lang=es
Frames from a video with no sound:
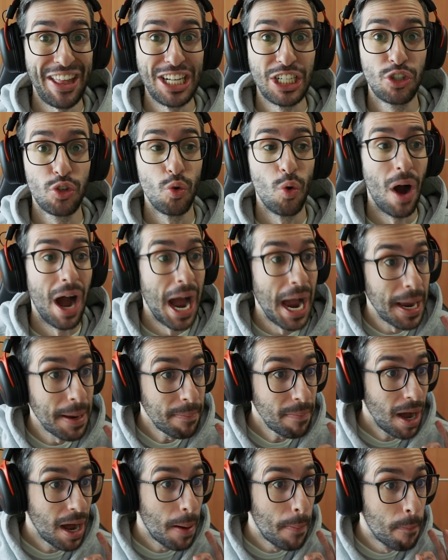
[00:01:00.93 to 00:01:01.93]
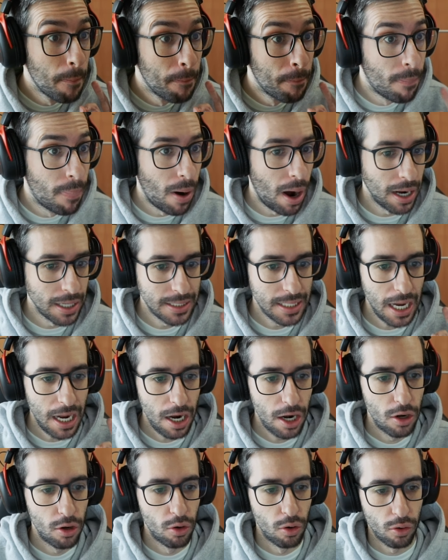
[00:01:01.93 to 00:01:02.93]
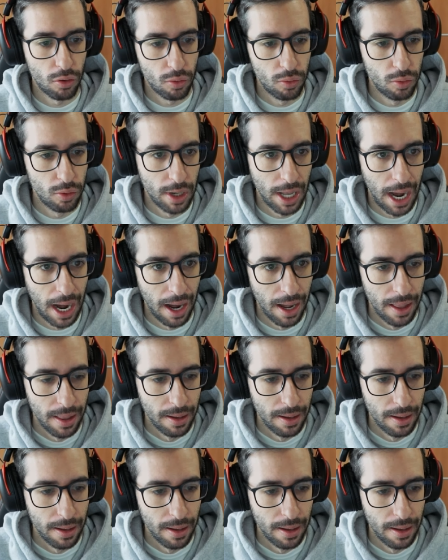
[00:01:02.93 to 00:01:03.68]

Y swine. vaya locura